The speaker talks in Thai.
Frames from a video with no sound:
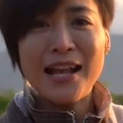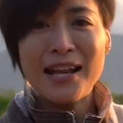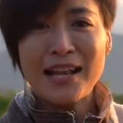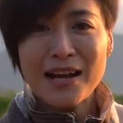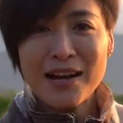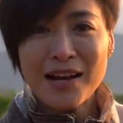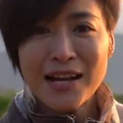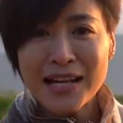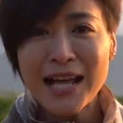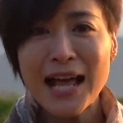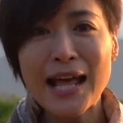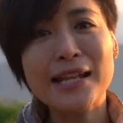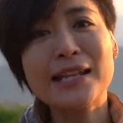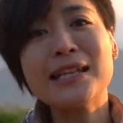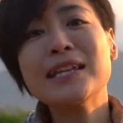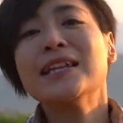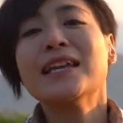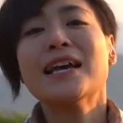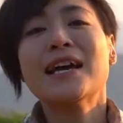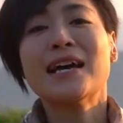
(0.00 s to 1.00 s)
แล้วอากาศ
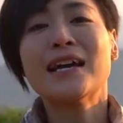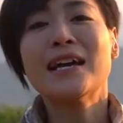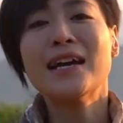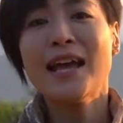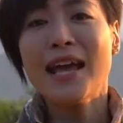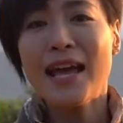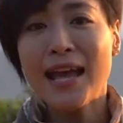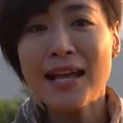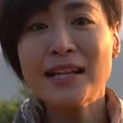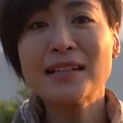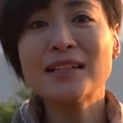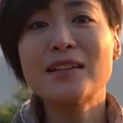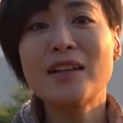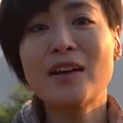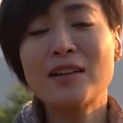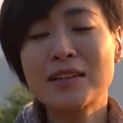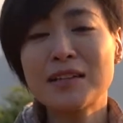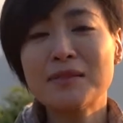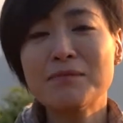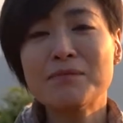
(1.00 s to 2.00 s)
ที่เนี่ยแห้งตล
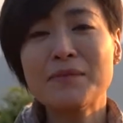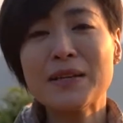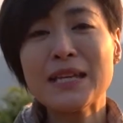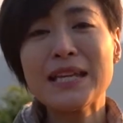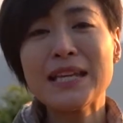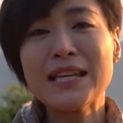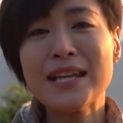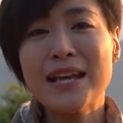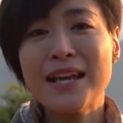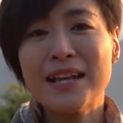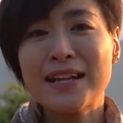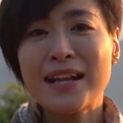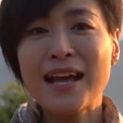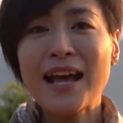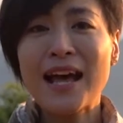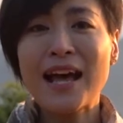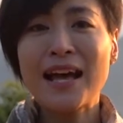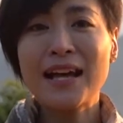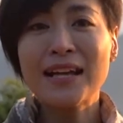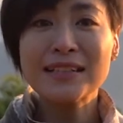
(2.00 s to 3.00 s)
อดทั้งปี
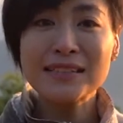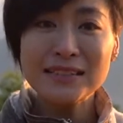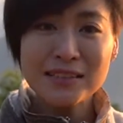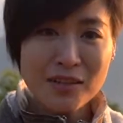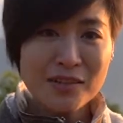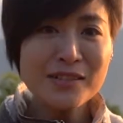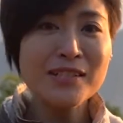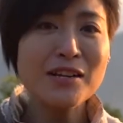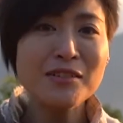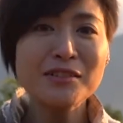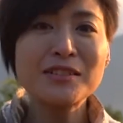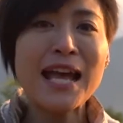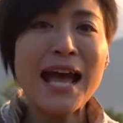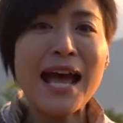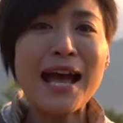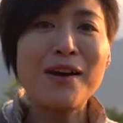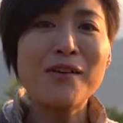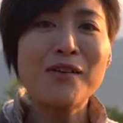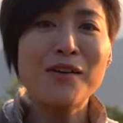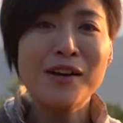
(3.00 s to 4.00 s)
นะคะตอน
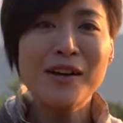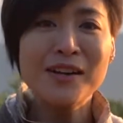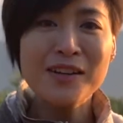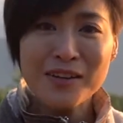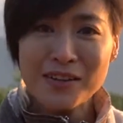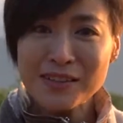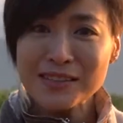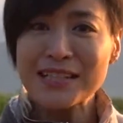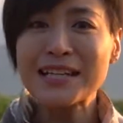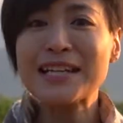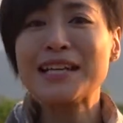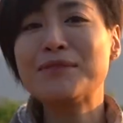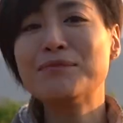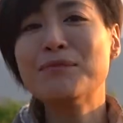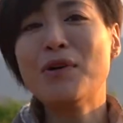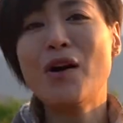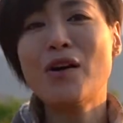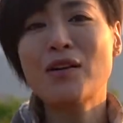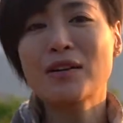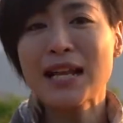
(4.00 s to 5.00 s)
เช้าก็จะเห็น
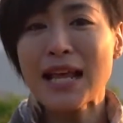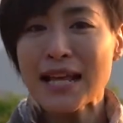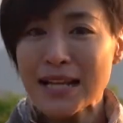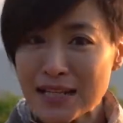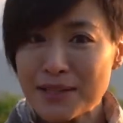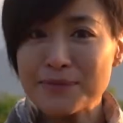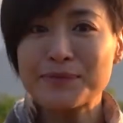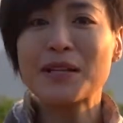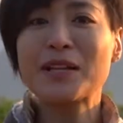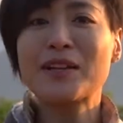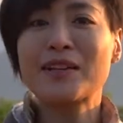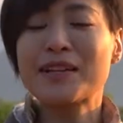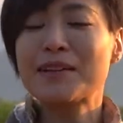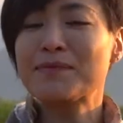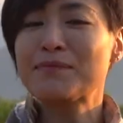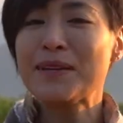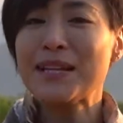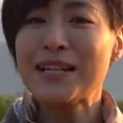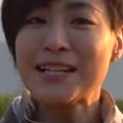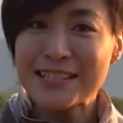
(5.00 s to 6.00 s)
หมอกได้เกือบตลอด
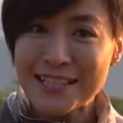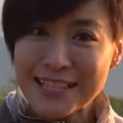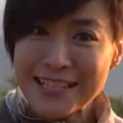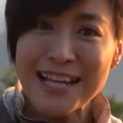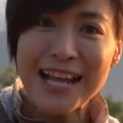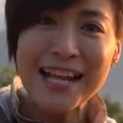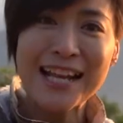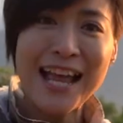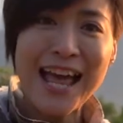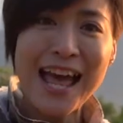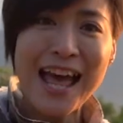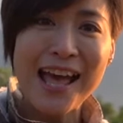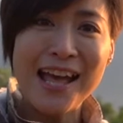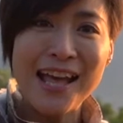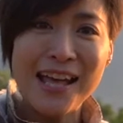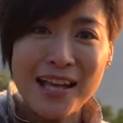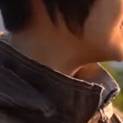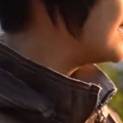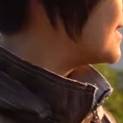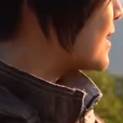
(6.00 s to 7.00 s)
ทั้งปีเลยเช่นกันค่ะ
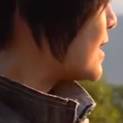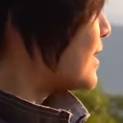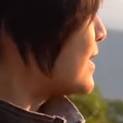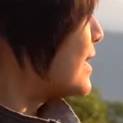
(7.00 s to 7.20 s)
ก็